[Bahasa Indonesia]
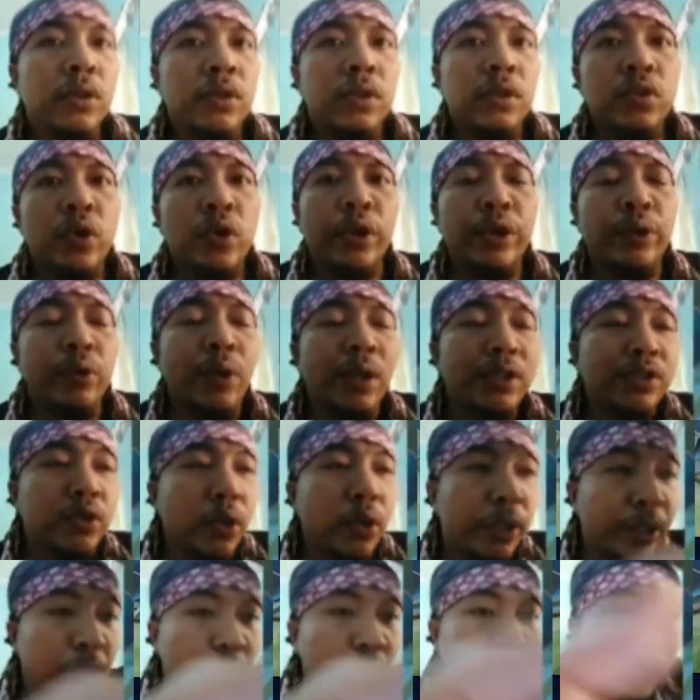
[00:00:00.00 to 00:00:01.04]
Sorry luan,
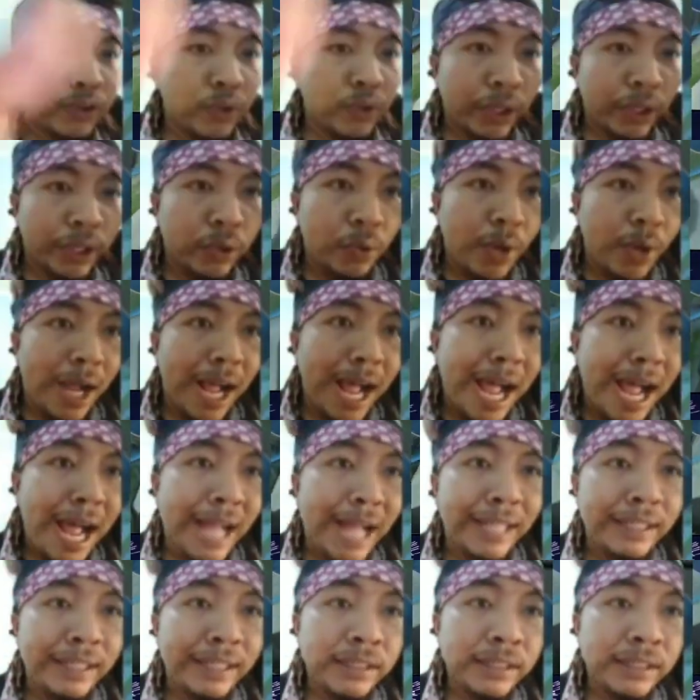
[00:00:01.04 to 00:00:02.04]
sorry luan, sorry luan.